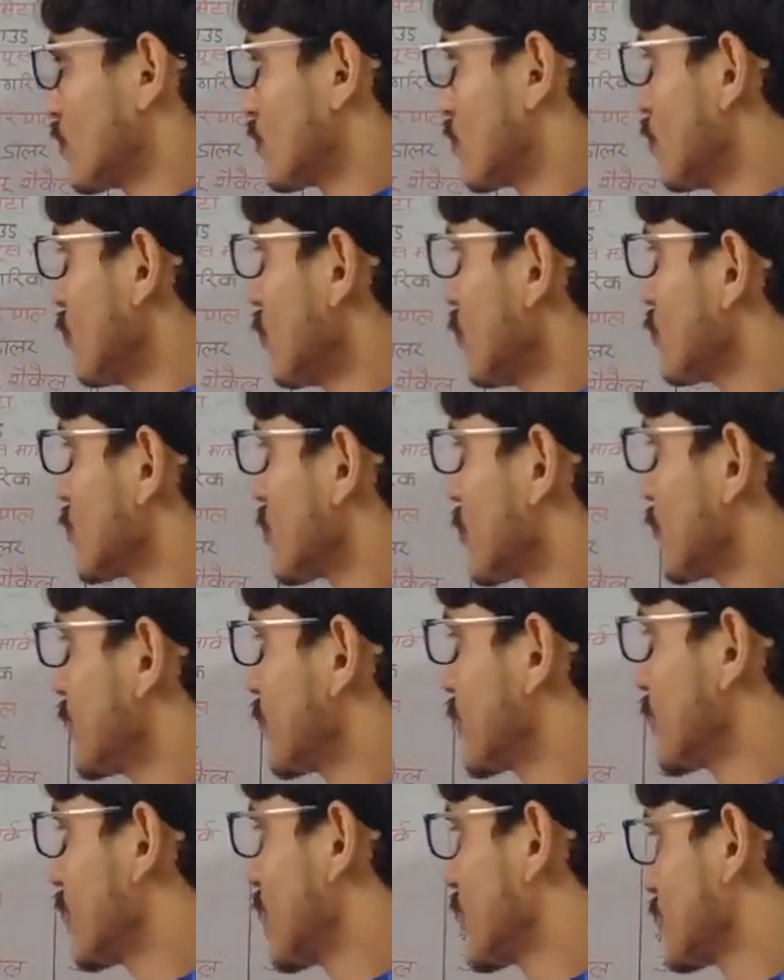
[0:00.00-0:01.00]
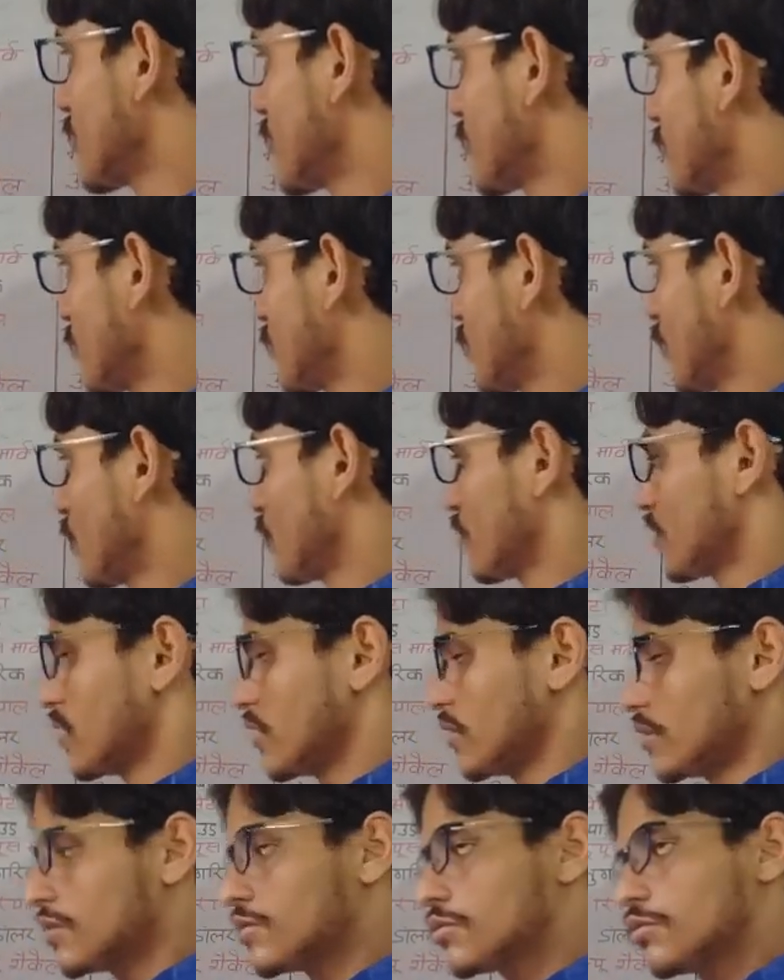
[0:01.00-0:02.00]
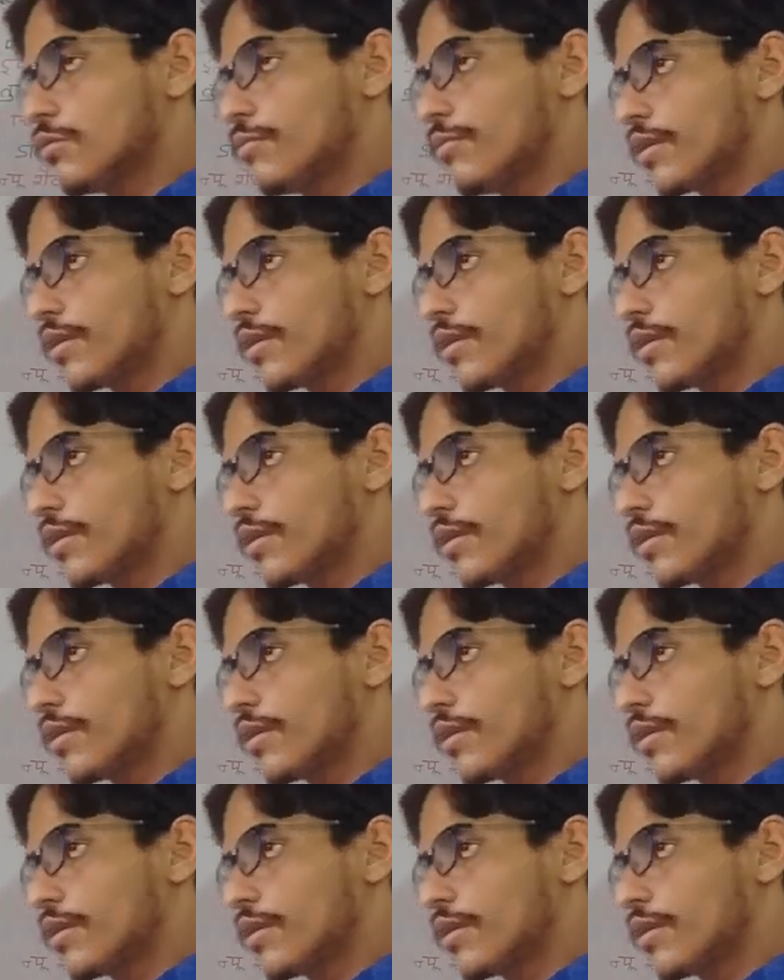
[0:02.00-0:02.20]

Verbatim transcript: तो जर्मनी की राजधानी क्या होगी तो